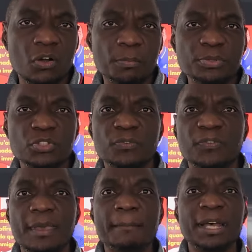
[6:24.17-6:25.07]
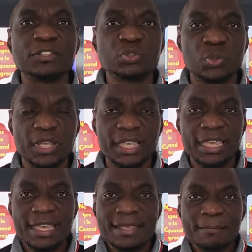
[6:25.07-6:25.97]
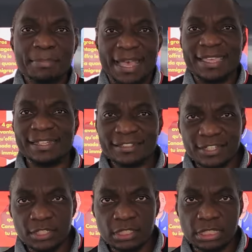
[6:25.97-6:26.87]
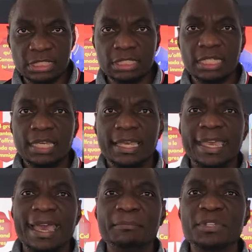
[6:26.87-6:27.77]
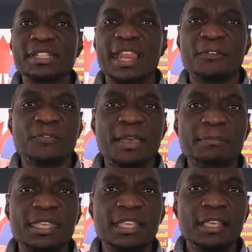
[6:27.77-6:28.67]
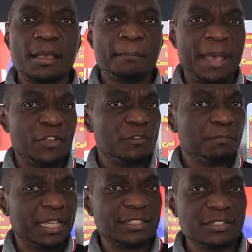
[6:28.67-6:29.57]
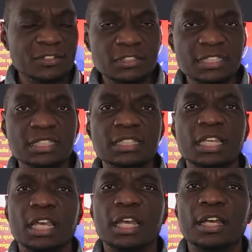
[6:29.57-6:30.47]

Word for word: On peut se faire mentorer par quelqu'un qui est ami de la famille, par une personne qui,